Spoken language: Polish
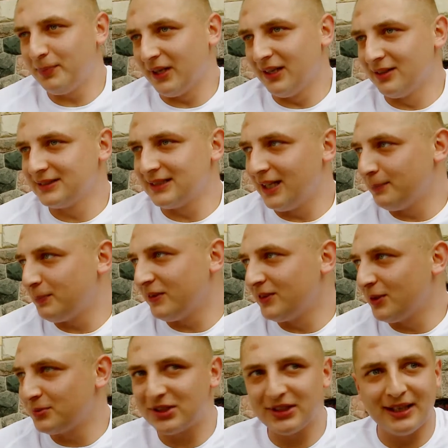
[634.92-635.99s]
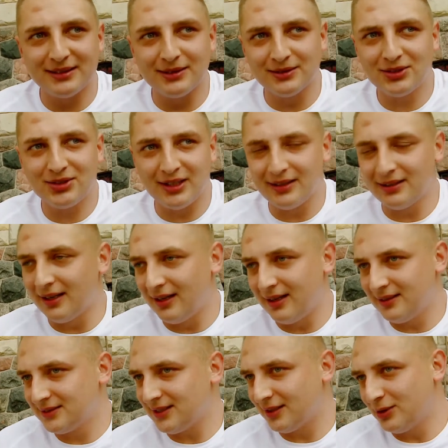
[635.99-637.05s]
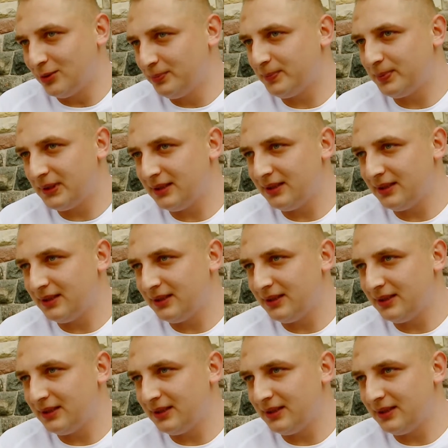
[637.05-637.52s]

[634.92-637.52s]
Pieniądze na pewno przydadzą się na zakup